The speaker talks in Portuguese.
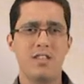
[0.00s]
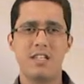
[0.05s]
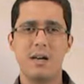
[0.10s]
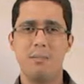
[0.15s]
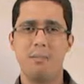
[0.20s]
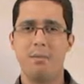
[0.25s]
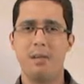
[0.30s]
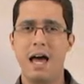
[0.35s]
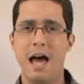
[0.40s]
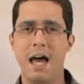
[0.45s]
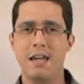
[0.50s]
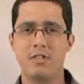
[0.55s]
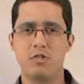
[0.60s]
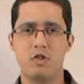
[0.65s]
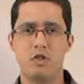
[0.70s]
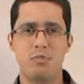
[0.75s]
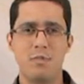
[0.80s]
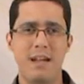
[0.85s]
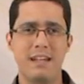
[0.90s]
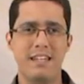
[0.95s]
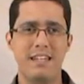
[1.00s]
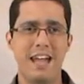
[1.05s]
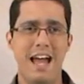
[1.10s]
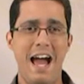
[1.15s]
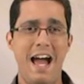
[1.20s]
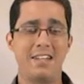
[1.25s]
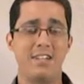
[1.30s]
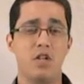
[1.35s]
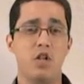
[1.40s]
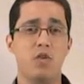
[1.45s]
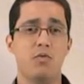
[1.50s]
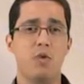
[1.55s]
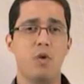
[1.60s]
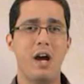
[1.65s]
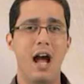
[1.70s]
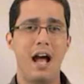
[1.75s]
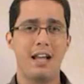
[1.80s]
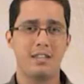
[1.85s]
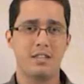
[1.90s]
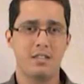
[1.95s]
exemplares dos materiais de
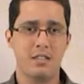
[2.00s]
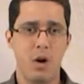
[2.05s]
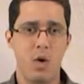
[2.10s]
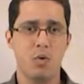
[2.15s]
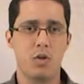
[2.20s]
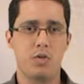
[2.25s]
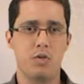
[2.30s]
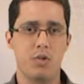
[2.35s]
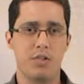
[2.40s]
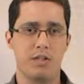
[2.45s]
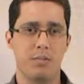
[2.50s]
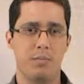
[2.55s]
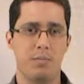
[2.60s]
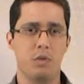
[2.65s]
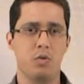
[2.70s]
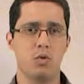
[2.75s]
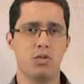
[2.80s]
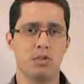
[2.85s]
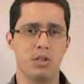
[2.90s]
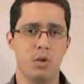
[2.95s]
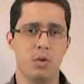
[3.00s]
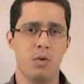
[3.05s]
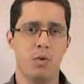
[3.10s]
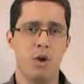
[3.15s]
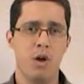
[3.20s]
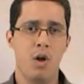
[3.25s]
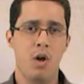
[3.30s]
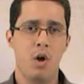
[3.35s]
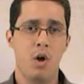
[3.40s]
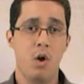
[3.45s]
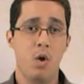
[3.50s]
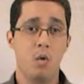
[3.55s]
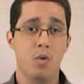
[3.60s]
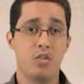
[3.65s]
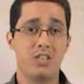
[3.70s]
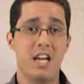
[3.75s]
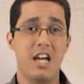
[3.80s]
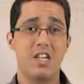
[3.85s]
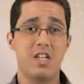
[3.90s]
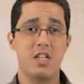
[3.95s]
divulgação que você produziu,
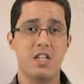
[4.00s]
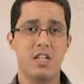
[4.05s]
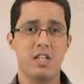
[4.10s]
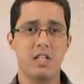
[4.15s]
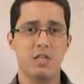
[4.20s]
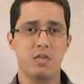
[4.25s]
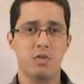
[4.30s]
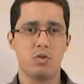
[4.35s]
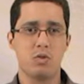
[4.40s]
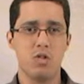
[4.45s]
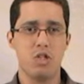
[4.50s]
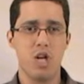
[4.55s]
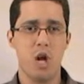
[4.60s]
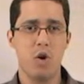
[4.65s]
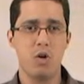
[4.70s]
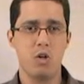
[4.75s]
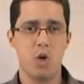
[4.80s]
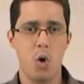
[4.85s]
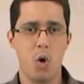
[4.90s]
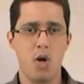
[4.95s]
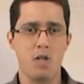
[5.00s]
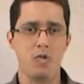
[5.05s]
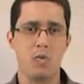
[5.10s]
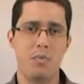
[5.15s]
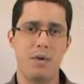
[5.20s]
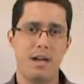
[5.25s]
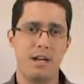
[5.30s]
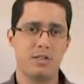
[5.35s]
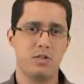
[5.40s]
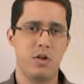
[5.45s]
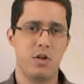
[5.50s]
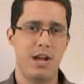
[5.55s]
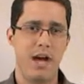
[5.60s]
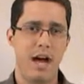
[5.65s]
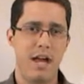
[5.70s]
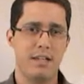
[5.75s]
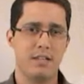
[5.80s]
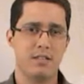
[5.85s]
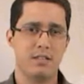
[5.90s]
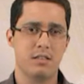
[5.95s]
os registros de reuniões
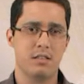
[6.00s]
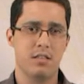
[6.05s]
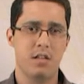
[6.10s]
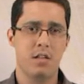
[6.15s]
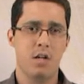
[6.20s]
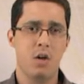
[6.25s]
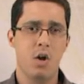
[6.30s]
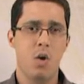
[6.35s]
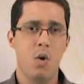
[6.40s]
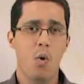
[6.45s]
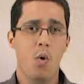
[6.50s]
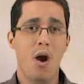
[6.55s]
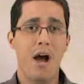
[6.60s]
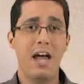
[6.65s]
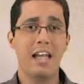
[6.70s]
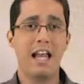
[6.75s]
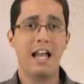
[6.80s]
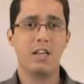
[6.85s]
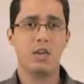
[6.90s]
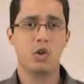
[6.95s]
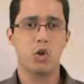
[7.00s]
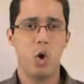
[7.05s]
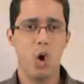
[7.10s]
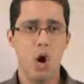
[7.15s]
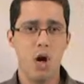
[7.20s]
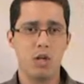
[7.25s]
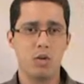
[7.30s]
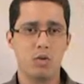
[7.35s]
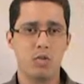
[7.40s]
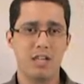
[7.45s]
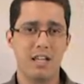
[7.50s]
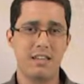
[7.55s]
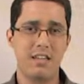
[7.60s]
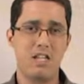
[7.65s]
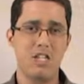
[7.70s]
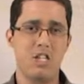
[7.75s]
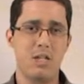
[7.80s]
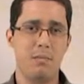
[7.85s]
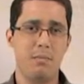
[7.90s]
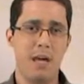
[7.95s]
operacionais, o relatório dos
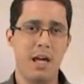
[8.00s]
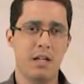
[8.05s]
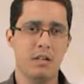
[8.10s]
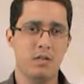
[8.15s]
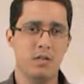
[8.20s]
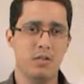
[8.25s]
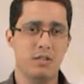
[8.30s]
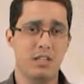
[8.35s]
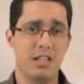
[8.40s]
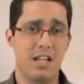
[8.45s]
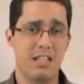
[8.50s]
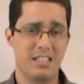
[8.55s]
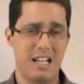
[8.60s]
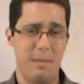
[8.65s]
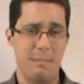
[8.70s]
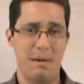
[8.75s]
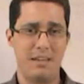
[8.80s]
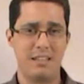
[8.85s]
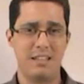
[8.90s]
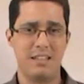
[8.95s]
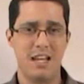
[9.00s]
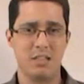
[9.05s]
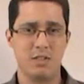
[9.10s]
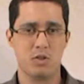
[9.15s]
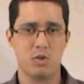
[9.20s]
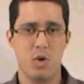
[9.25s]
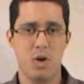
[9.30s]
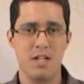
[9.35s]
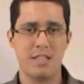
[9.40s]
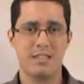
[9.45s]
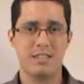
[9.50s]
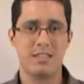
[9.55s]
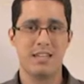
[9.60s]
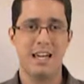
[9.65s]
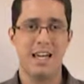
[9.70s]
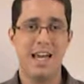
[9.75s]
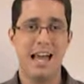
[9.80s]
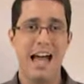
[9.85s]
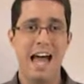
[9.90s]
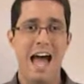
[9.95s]
atendimentos e das capacitações,
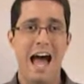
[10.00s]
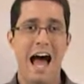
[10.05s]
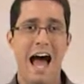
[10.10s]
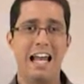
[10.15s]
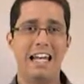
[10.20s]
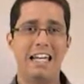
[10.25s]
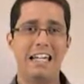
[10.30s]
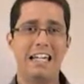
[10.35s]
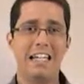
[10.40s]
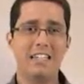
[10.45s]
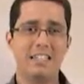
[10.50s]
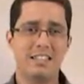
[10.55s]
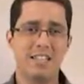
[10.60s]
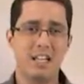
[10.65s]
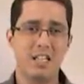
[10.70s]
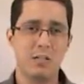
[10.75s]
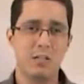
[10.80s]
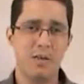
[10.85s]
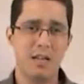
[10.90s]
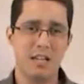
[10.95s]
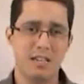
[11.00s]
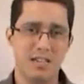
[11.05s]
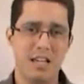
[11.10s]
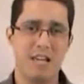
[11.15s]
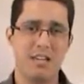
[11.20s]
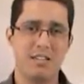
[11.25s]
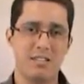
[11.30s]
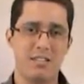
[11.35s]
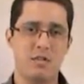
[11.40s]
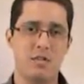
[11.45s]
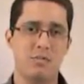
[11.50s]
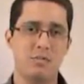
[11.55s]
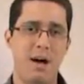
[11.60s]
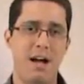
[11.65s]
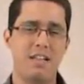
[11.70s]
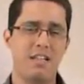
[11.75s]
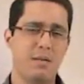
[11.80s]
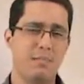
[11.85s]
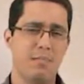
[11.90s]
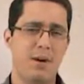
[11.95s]
a lista de presença dos
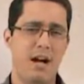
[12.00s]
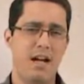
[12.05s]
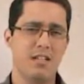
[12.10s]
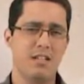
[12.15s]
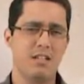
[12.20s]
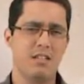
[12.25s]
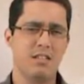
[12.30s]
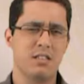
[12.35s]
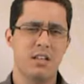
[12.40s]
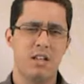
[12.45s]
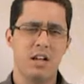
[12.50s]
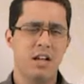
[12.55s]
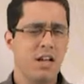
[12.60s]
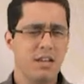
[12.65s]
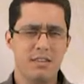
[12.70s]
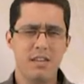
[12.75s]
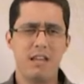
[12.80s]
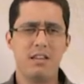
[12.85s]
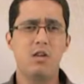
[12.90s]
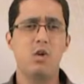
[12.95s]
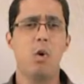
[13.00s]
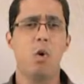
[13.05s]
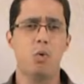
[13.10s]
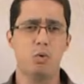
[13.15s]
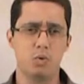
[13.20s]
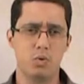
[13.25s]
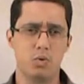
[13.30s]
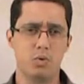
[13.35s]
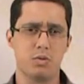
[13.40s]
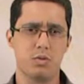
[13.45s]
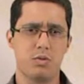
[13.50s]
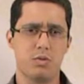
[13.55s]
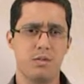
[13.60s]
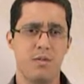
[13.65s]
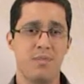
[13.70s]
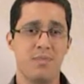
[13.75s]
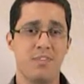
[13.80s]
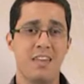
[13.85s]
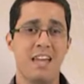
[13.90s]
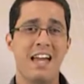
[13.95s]
participantes, dentre outros.
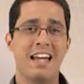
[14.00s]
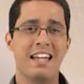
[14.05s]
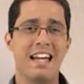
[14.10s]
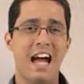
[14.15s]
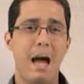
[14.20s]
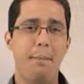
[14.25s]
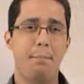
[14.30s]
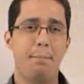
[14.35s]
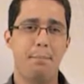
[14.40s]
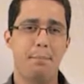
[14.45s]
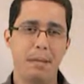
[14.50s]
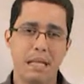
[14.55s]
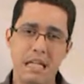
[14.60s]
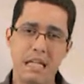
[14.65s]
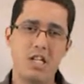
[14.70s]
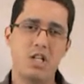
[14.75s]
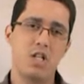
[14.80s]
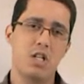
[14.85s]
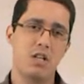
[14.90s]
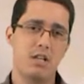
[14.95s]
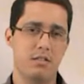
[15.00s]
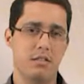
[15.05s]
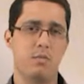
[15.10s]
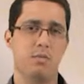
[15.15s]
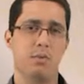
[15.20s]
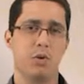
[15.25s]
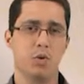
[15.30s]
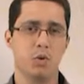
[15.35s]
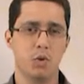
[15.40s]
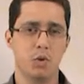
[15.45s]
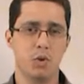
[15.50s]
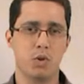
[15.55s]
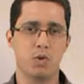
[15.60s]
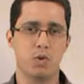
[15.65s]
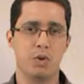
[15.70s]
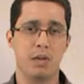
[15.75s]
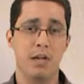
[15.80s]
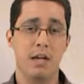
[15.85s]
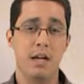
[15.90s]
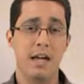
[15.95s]
Capriche nesse
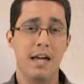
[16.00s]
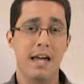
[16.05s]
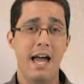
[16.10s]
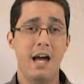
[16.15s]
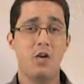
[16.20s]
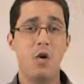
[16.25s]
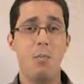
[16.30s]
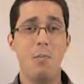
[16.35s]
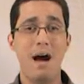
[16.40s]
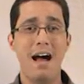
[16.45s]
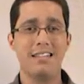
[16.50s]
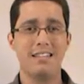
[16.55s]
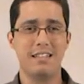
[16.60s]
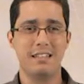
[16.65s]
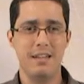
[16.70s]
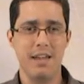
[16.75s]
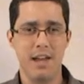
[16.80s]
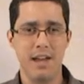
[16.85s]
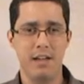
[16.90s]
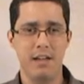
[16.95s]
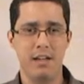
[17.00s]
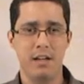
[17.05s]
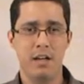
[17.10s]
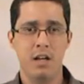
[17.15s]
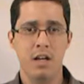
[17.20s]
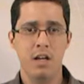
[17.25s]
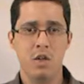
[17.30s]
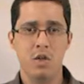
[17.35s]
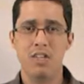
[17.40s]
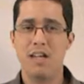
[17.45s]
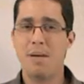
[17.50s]
produto. É com base nele que o